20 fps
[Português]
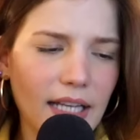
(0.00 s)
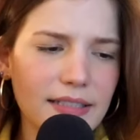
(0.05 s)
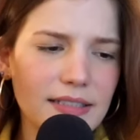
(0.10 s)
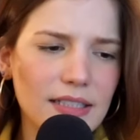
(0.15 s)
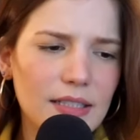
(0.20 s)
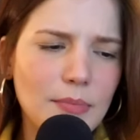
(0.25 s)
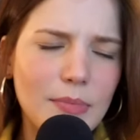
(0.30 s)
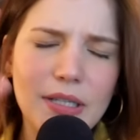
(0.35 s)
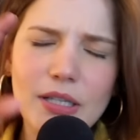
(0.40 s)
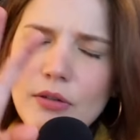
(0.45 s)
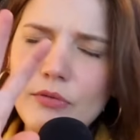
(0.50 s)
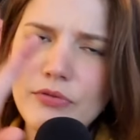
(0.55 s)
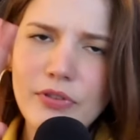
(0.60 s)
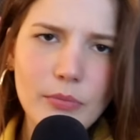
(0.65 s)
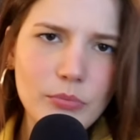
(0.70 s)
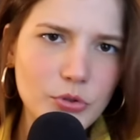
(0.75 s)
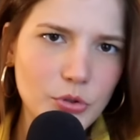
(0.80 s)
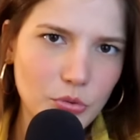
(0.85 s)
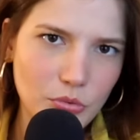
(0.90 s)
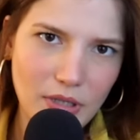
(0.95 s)
Assim, mas não
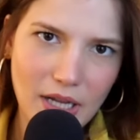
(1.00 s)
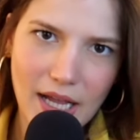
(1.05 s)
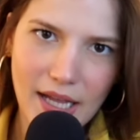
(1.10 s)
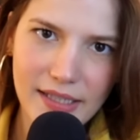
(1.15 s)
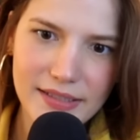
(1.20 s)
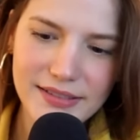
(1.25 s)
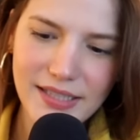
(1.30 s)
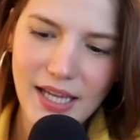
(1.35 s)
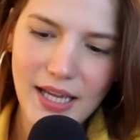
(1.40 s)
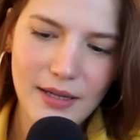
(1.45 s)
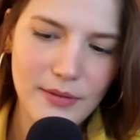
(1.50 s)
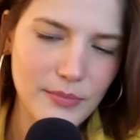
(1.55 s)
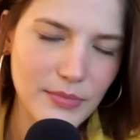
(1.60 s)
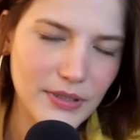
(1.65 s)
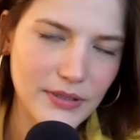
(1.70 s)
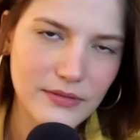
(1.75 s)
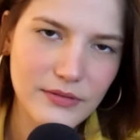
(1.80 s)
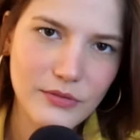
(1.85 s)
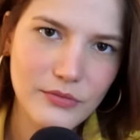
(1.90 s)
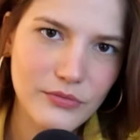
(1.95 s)
vamos julgar,
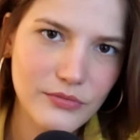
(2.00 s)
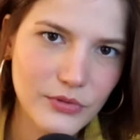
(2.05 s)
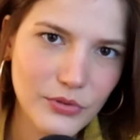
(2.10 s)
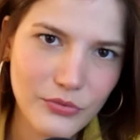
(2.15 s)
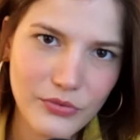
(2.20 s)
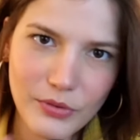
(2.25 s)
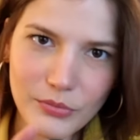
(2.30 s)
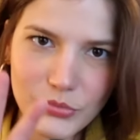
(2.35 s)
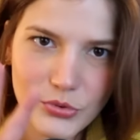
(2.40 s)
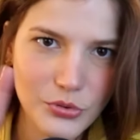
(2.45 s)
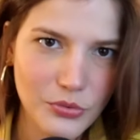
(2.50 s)
sabe? Não, não vamos